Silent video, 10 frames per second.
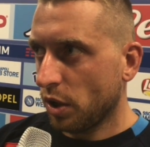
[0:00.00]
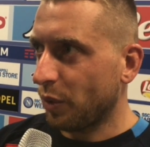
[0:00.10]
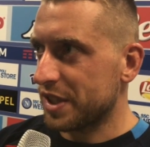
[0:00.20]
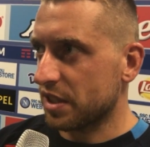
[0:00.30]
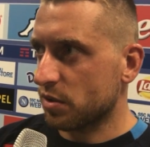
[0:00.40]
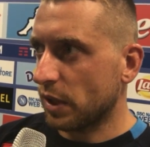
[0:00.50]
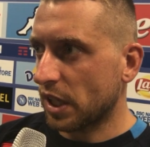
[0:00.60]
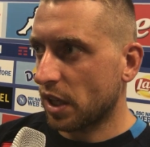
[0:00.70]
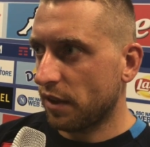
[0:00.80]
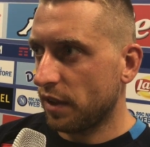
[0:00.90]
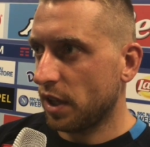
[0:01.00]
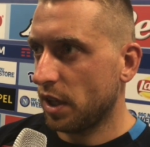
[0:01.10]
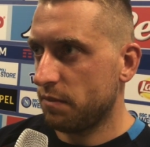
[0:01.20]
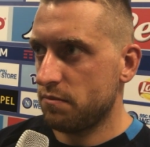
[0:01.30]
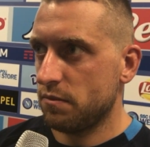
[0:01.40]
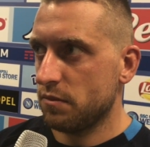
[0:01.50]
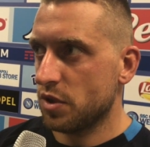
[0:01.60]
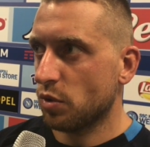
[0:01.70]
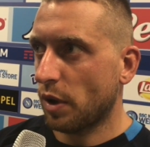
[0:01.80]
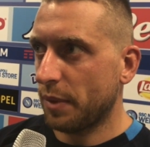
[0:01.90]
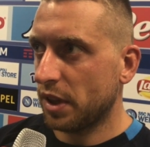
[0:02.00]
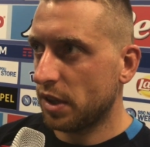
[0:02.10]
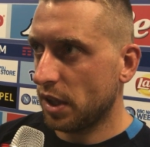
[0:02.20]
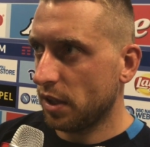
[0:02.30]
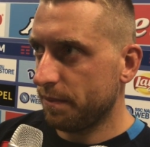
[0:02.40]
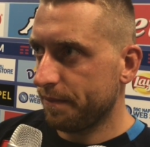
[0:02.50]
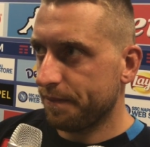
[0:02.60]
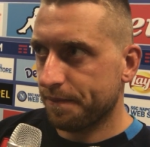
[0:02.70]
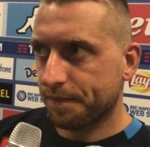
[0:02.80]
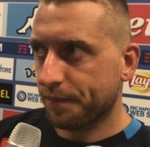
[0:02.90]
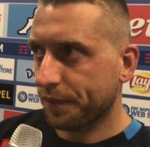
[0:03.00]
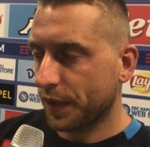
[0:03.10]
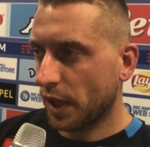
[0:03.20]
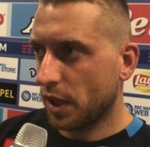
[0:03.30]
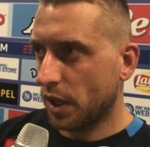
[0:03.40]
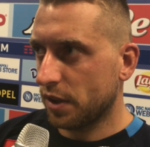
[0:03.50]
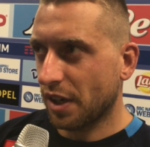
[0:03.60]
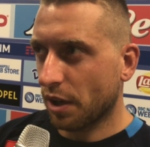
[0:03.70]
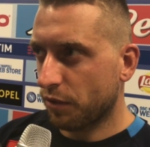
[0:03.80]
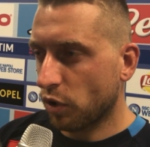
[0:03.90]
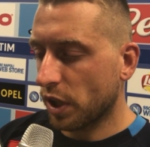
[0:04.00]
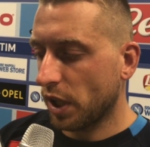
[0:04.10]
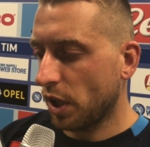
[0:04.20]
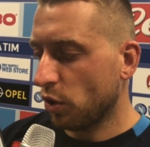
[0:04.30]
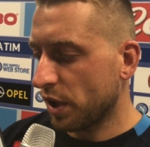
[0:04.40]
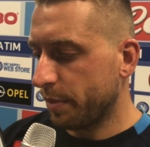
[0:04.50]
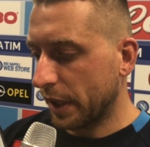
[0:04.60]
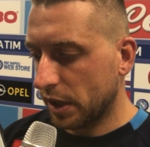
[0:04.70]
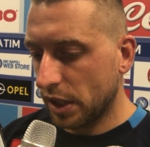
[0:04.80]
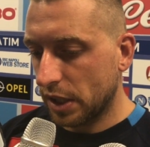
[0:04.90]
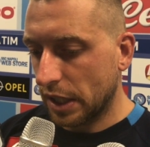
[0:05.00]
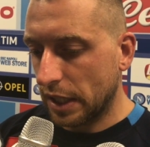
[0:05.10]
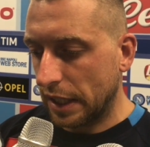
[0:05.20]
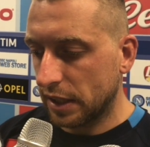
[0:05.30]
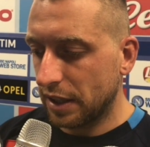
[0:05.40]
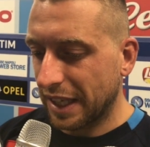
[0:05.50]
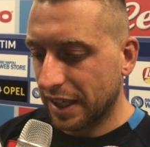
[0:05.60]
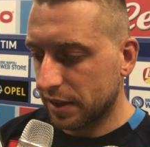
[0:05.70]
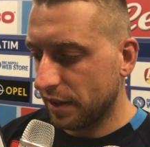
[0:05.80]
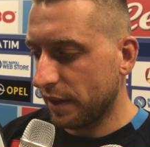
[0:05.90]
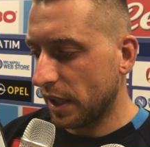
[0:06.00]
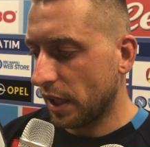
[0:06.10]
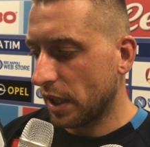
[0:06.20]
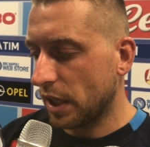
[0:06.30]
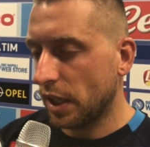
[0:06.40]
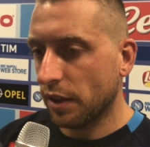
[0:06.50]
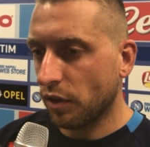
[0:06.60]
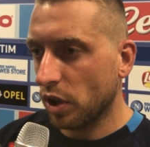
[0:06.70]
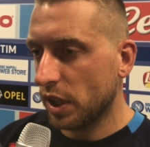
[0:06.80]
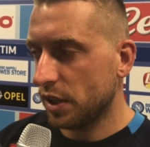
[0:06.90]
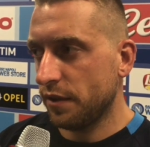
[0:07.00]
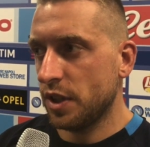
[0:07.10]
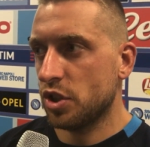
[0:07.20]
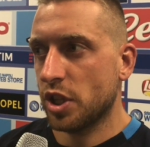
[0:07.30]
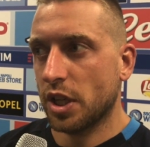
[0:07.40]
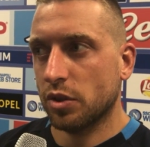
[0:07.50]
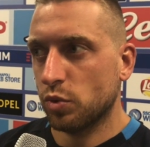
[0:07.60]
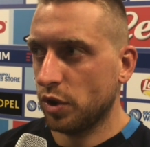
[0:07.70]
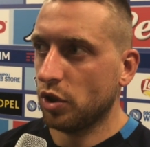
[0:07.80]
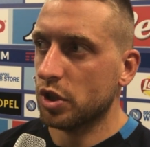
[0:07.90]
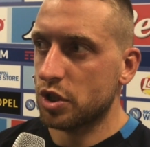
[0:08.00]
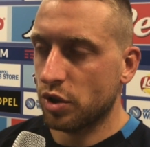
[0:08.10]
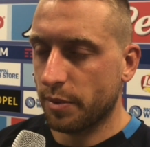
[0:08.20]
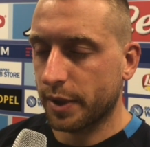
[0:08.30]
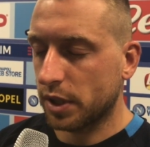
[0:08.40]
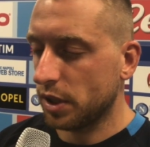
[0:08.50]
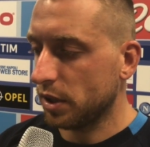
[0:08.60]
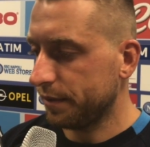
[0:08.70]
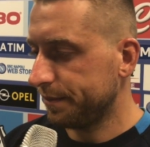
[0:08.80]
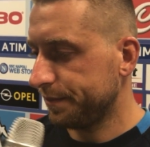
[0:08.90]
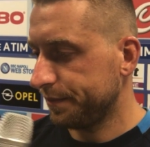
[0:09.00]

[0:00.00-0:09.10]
questa squadra deve mh, mm, sicuramente eh, tirar fuori ogni partita, la, la cattiveria e la voglia di vincere a tutti i costi ogni partita